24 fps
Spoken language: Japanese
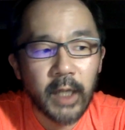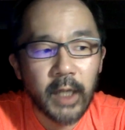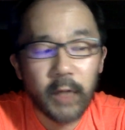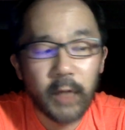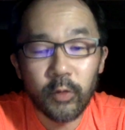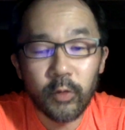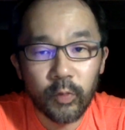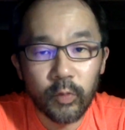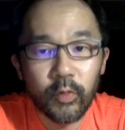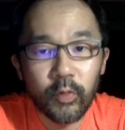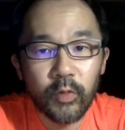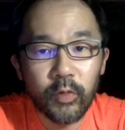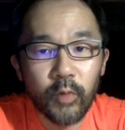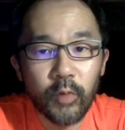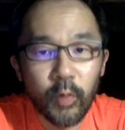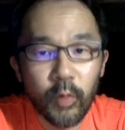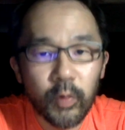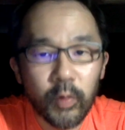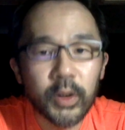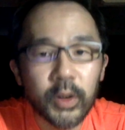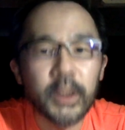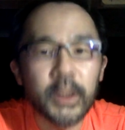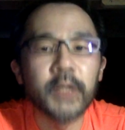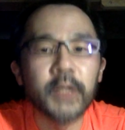あると僕も
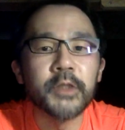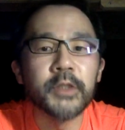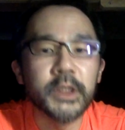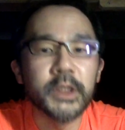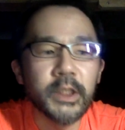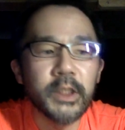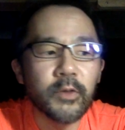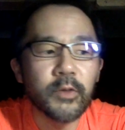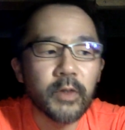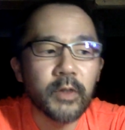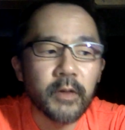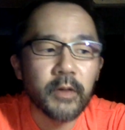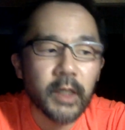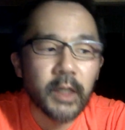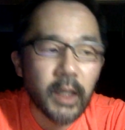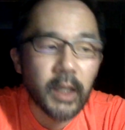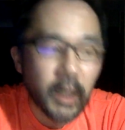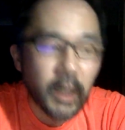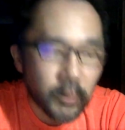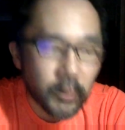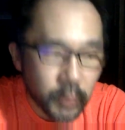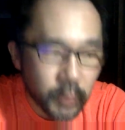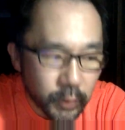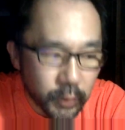思ってるし、これはなん
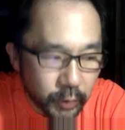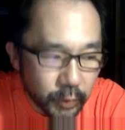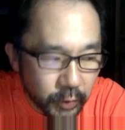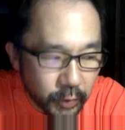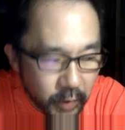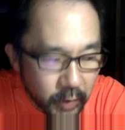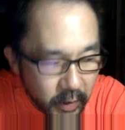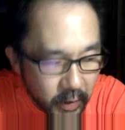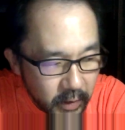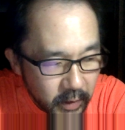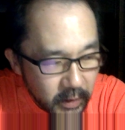かあの、そういう